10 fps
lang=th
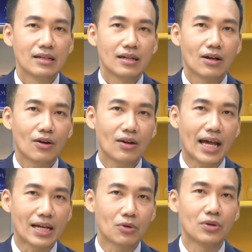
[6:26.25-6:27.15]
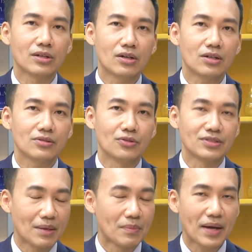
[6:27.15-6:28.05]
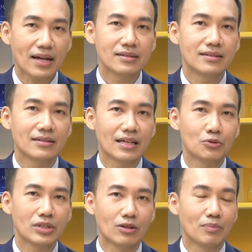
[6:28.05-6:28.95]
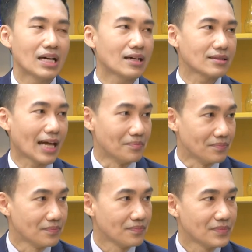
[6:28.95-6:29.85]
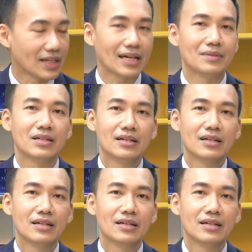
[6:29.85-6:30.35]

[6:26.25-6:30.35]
แล้วก็หลายคนก็สนใจมันมากขึ้นในช่วงที่ดอกเบี้ยต่ำนะครับ